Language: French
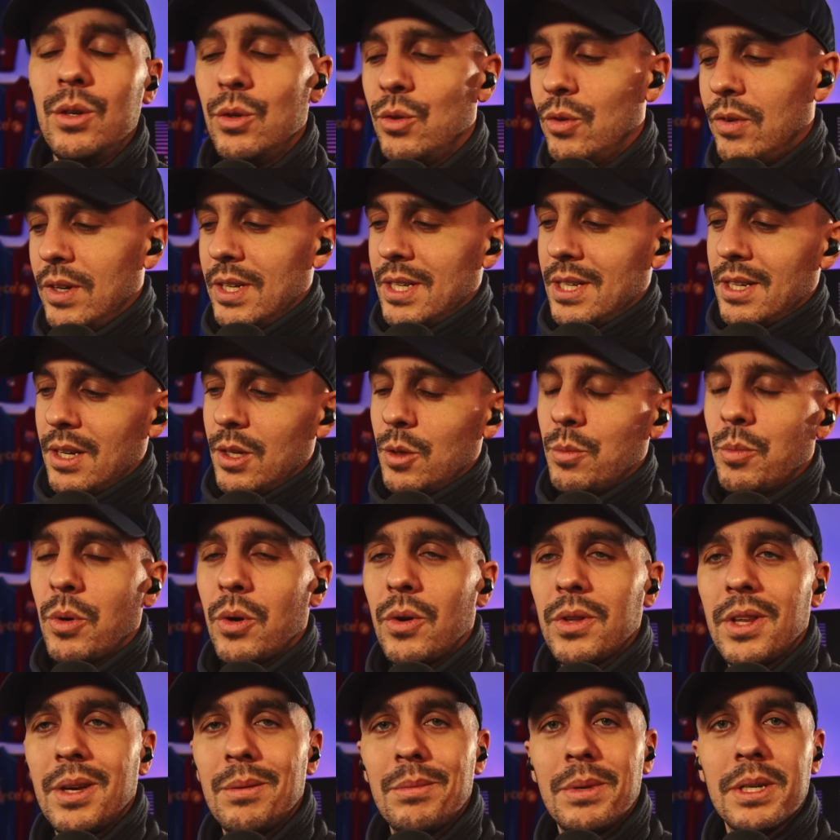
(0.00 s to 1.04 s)
Je vais essayer de
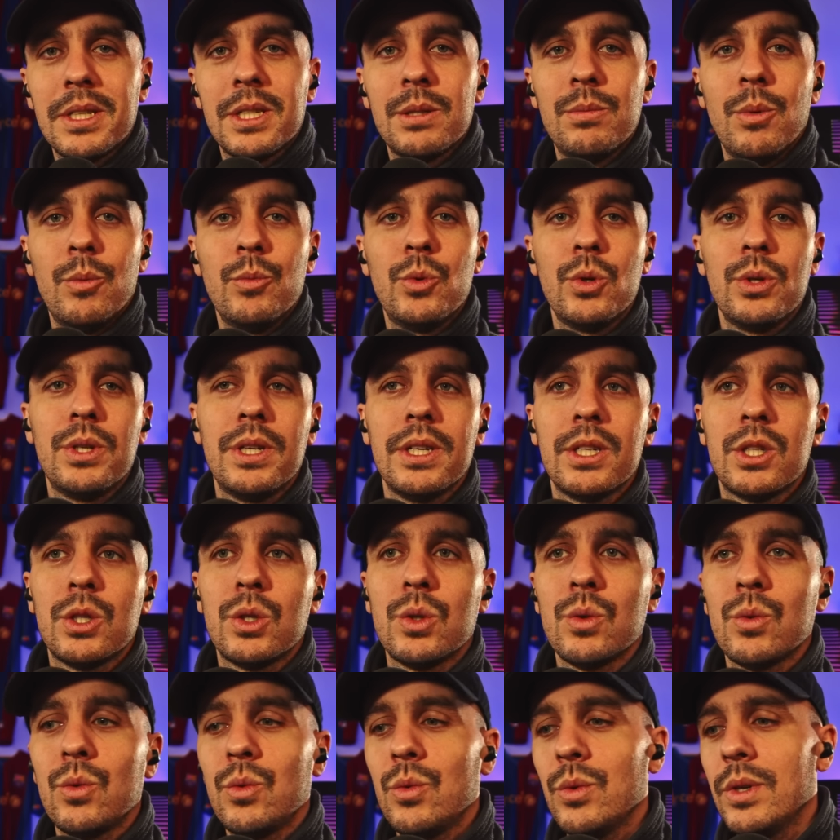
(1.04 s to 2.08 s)
prendre un maximum de
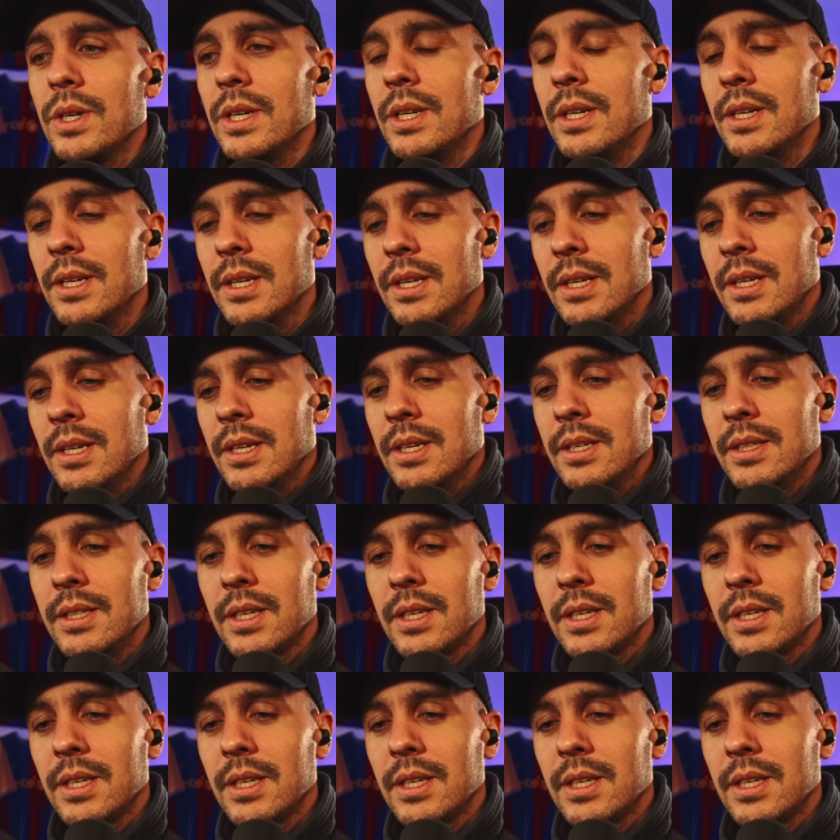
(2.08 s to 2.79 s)
questions et,